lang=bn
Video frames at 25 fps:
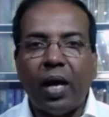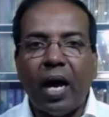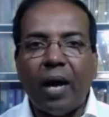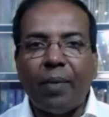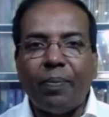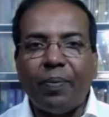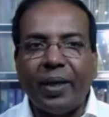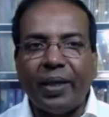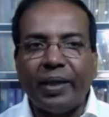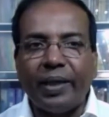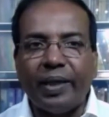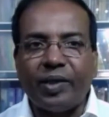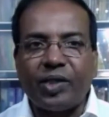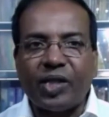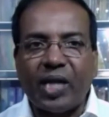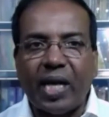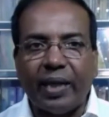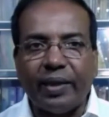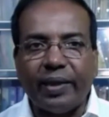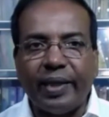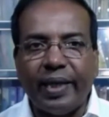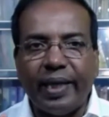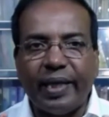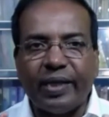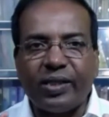আপনাদের
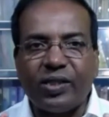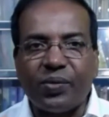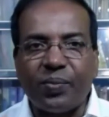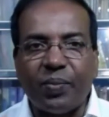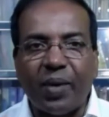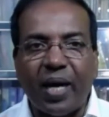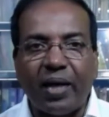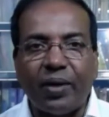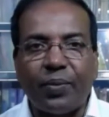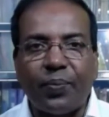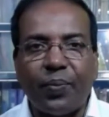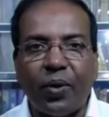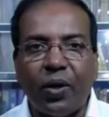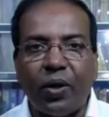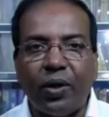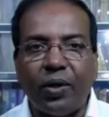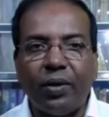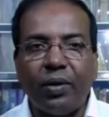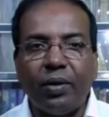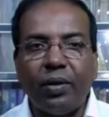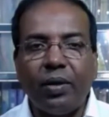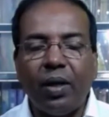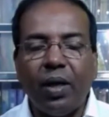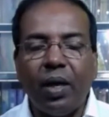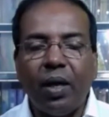সাদের
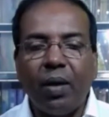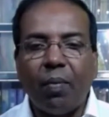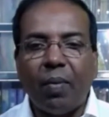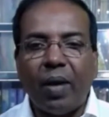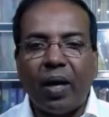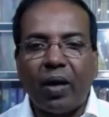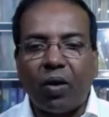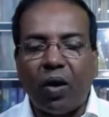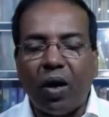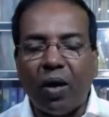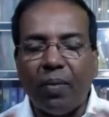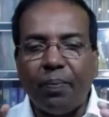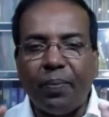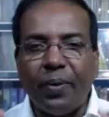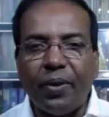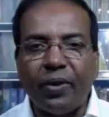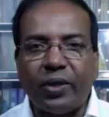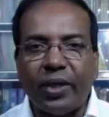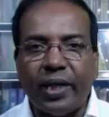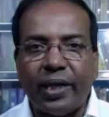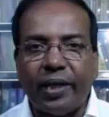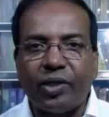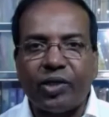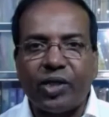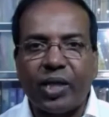স্মার্টফোন বা
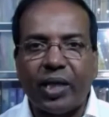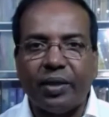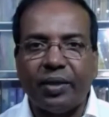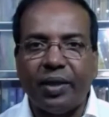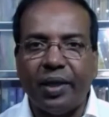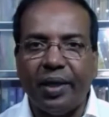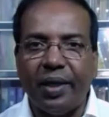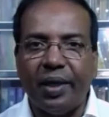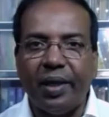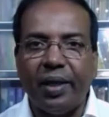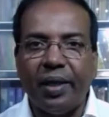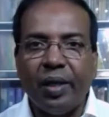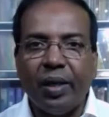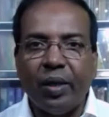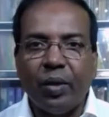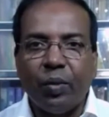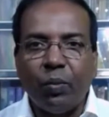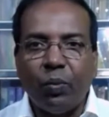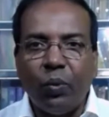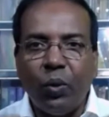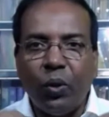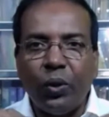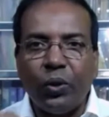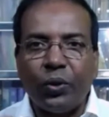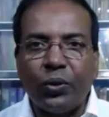কম্পিউটারের সাথে
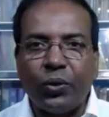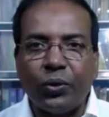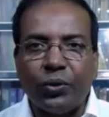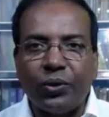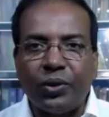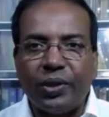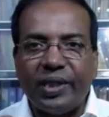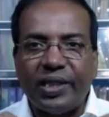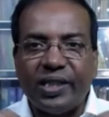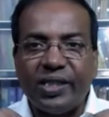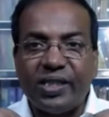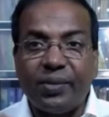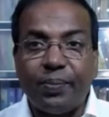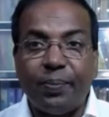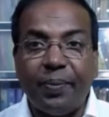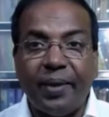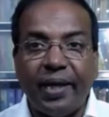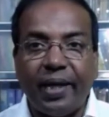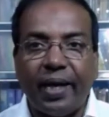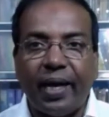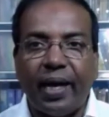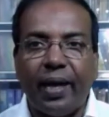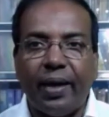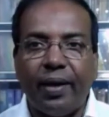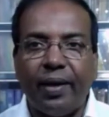ব্লুটুথ
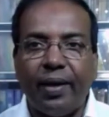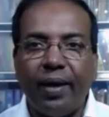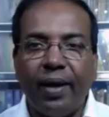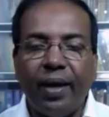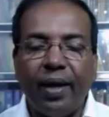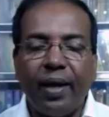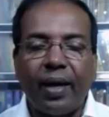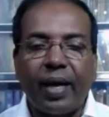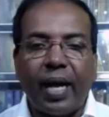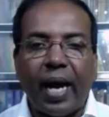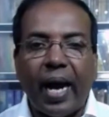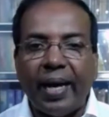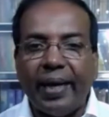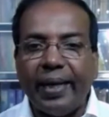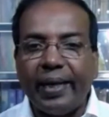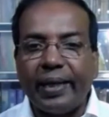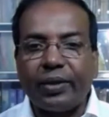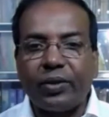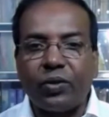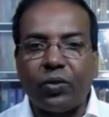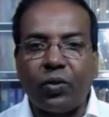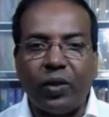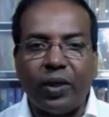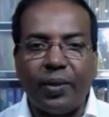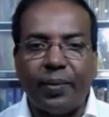স্পিকার
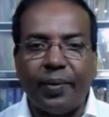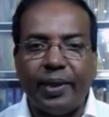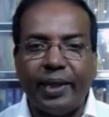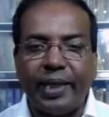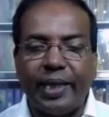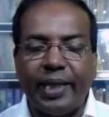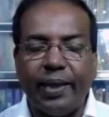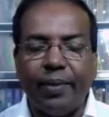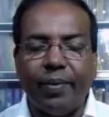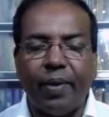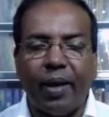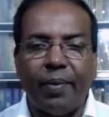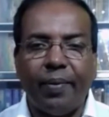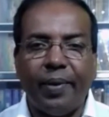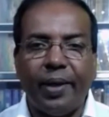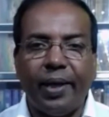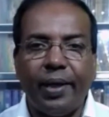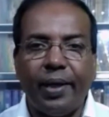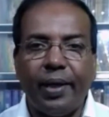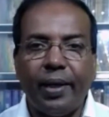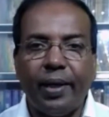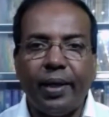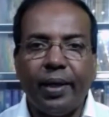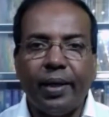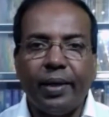কানেক্ট করবেন
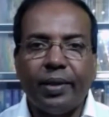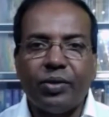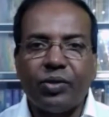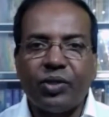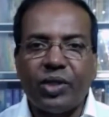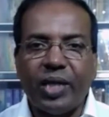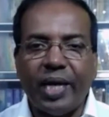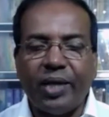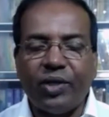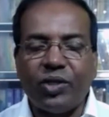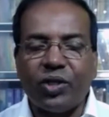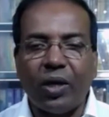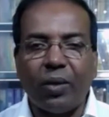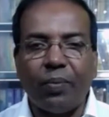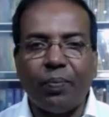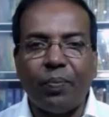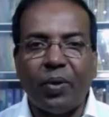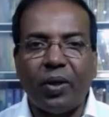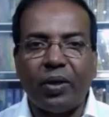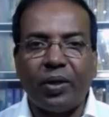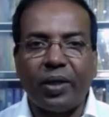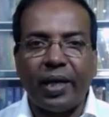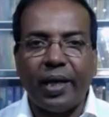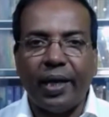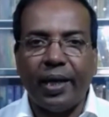কিভাবে সেই
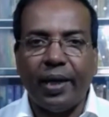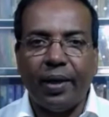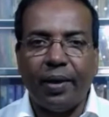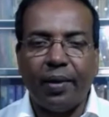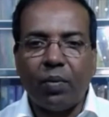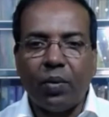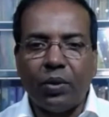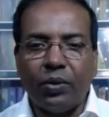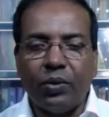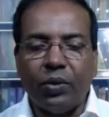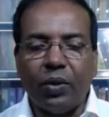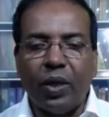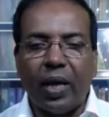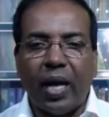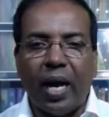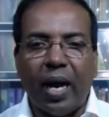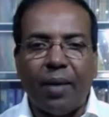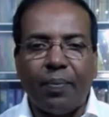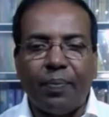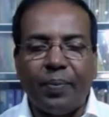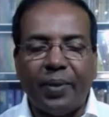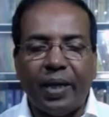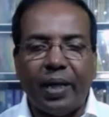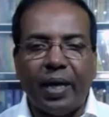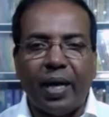সম্পর্কে বন্ধুরা
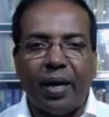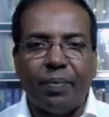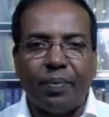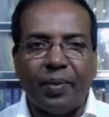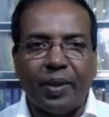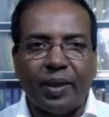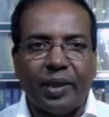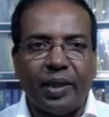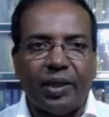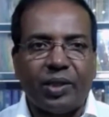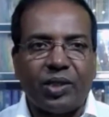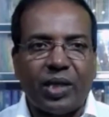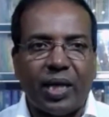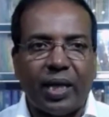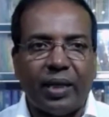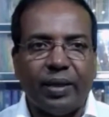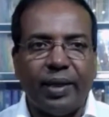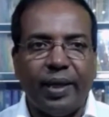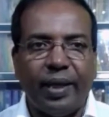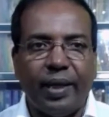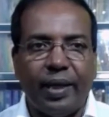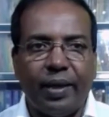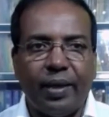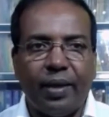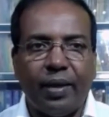আপনারা আপনাদের
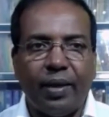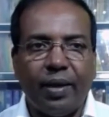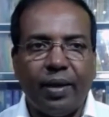সাধের